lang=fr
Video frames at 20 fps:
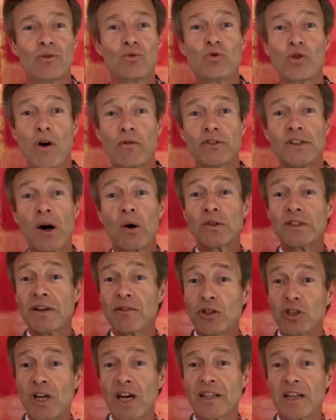ou quand vous arrosez
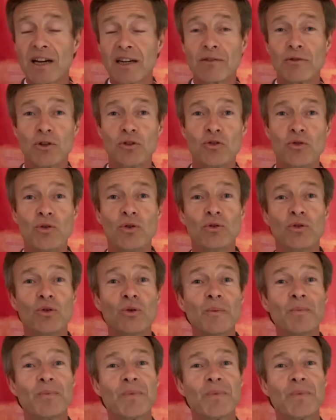votre jardin avec votre tuyau d'eau.